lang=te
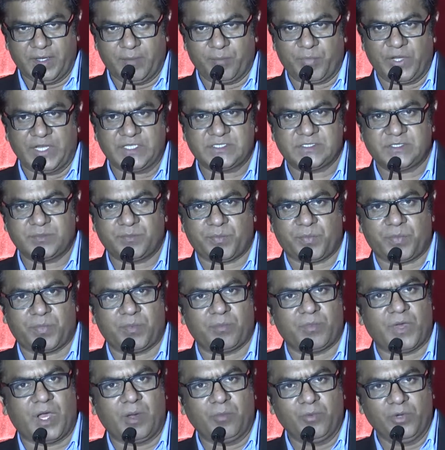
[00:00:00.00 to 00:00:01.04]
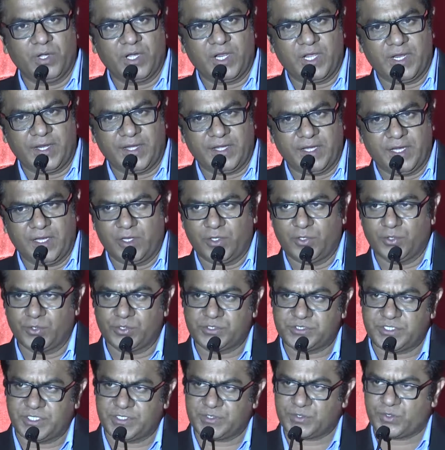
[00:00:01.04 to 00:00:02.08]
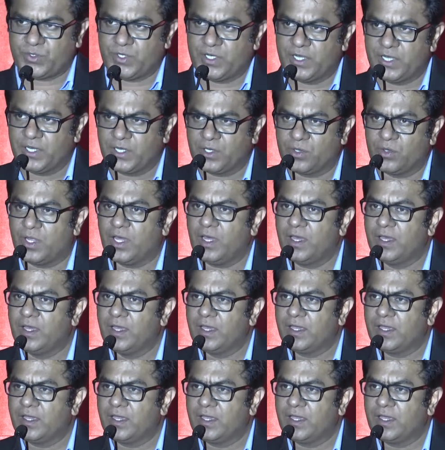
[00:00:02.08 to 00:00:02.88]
ప్లస్ మామూలుగా ఇళ్లలో యూజ్ చేసుకోవడానికి కూడా